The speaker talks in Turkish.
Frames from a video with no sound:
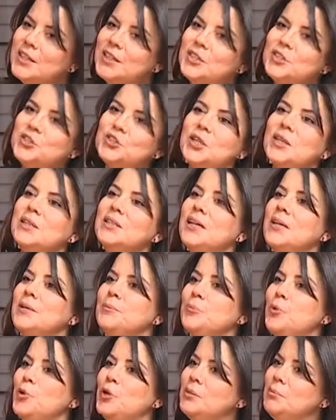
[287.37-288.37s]

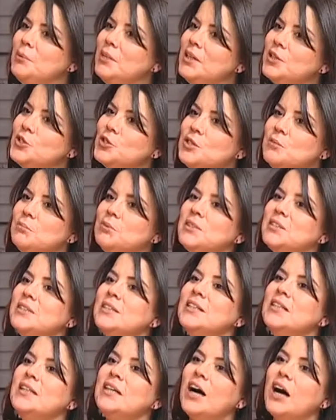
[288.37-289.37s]
İnşallah böyle bilinçli bir
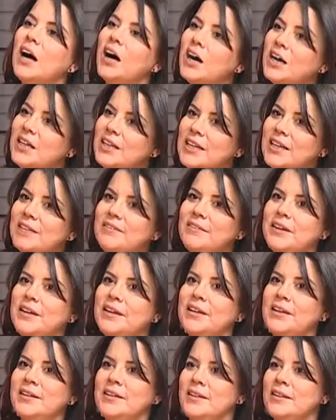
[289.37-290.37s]
aile
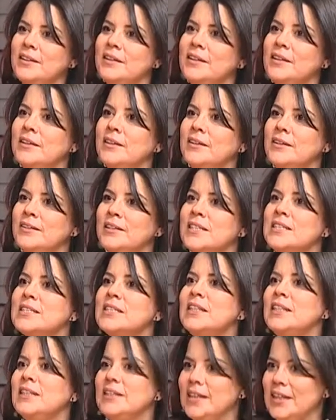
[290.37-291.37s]
ve e,
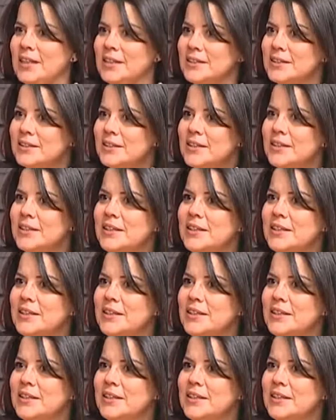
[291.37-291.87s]
nesil gelir.